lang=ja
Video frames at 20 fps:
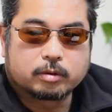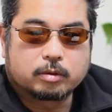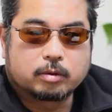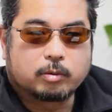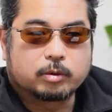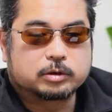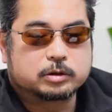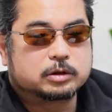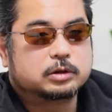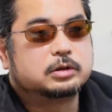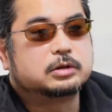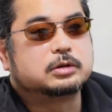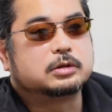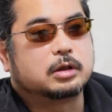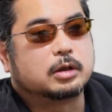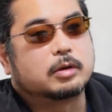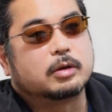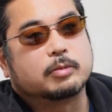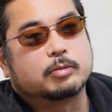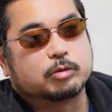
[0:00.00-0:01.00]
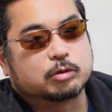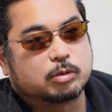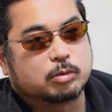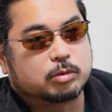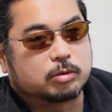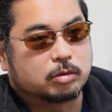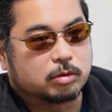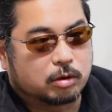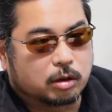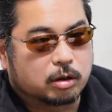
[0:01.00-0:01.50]
でまあ自身がもと
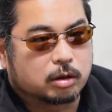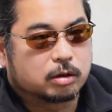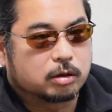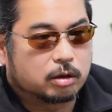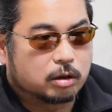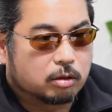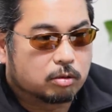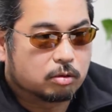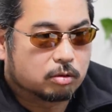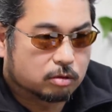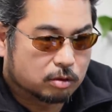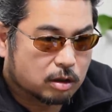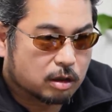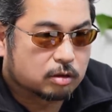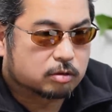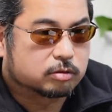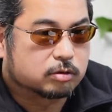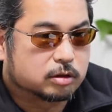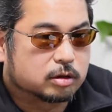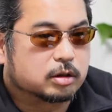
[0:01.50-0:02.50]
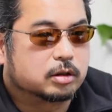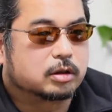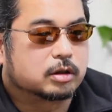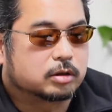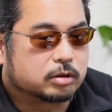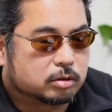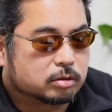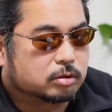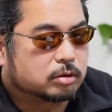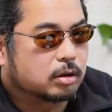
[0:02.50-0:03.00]
もとね絵を描く人間
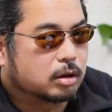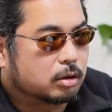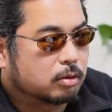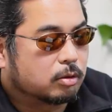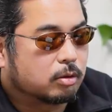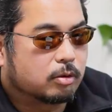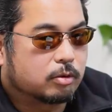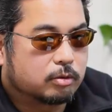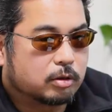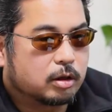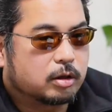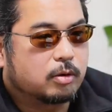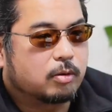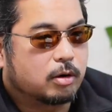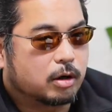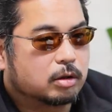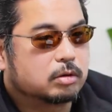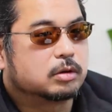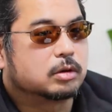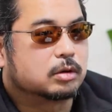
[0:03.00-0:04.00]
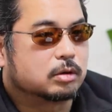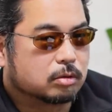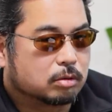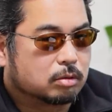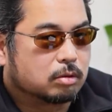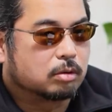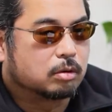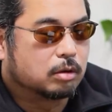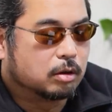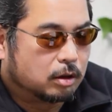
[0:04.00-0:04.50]
だったの、うん、だから大体わかるんだけ
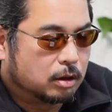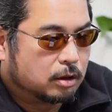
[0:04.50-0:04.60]
ど、